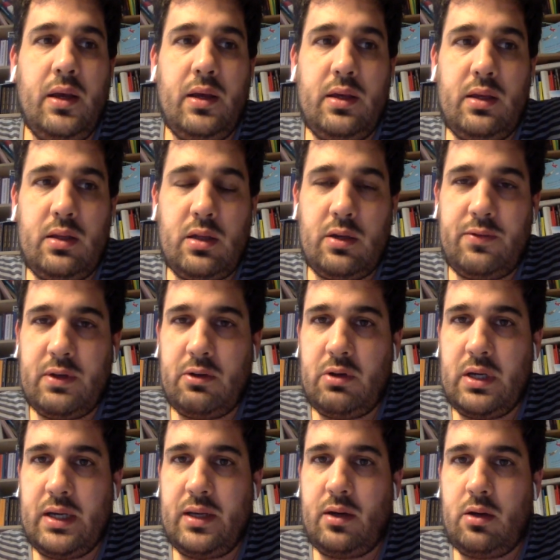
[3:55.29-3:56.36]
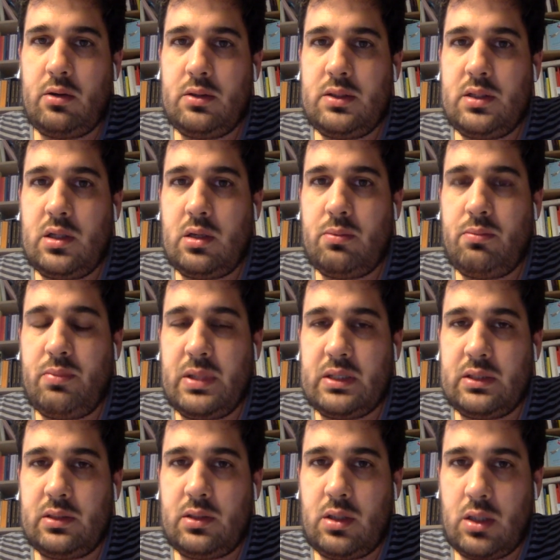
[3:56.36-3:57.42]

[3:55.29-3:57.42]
ich darf auch keine Angst haben bei den